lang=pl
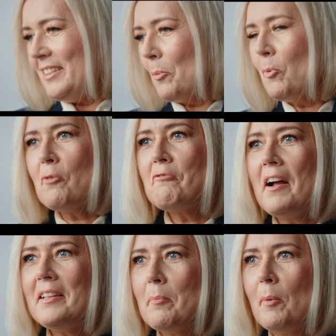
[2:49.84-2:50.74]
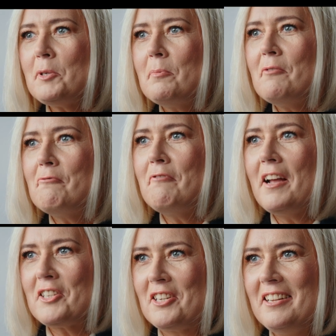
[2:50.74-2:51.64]
I to było fajne, bo myśmy
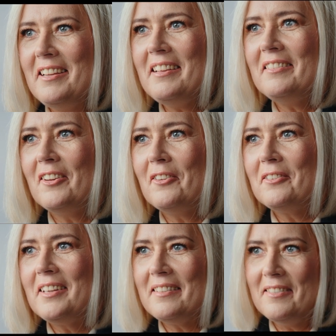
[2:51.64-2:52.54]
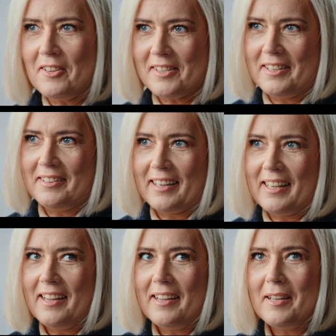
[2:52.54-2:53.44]
weszli do jednostki
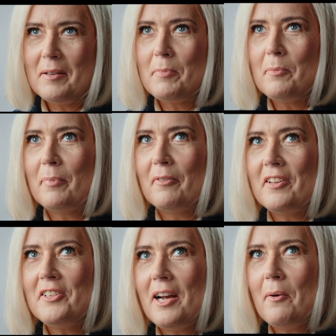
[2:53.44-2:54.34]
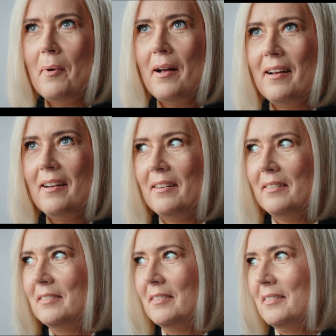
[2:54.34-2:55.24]
takiej, bym
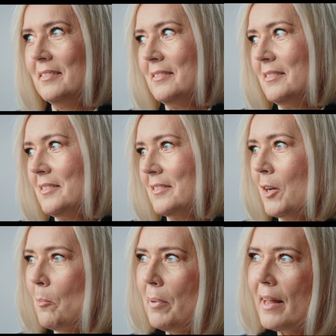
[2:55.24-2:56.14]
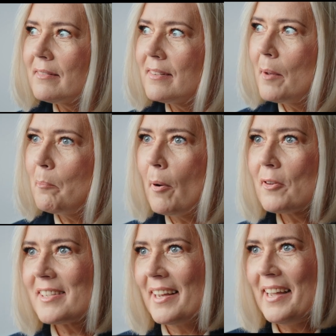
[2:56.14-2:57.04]
powiedziała, y, kompletnie
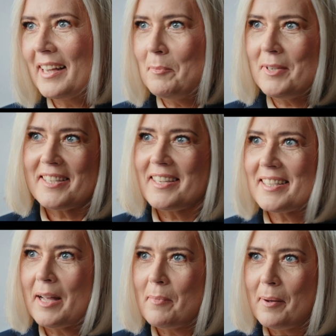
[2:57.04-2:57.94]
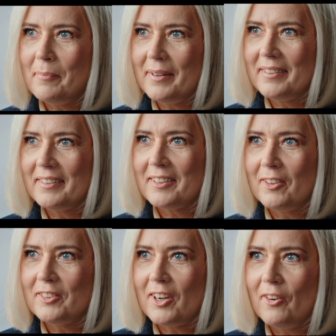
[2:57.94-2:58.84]
poza jakimś systemem y,
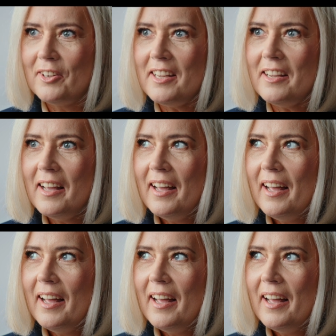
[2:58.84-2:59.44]
kontroli